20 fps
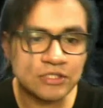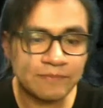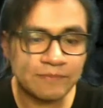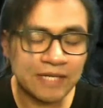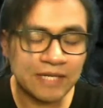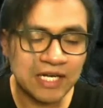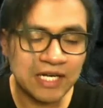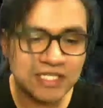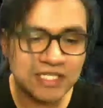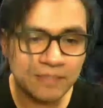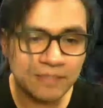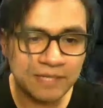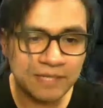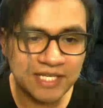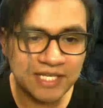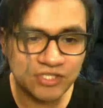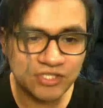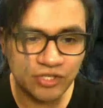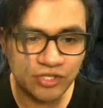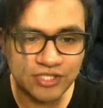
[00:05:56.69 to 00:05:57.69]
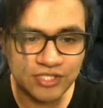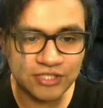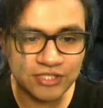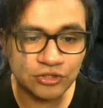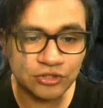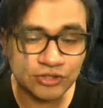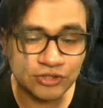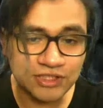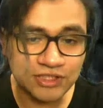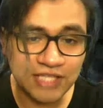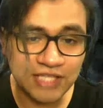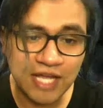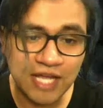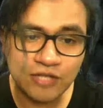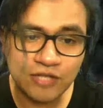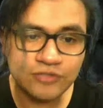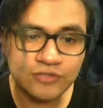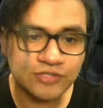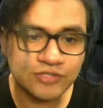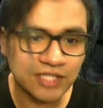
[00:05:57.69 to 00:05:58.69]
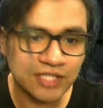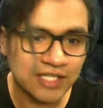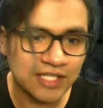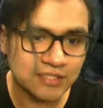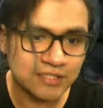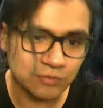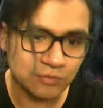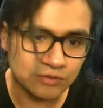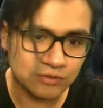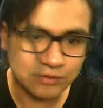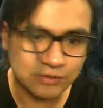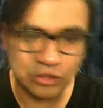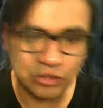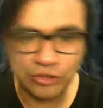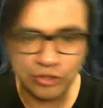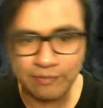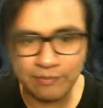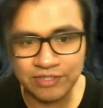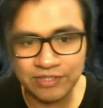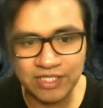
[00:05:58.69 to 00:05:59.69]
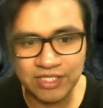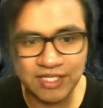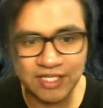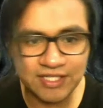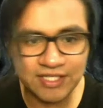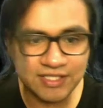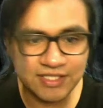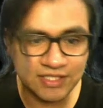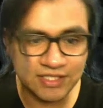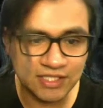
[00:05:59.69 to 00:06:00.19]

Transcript: las, aplicaciones entonces ahí ustedes pues bueno dependerá de,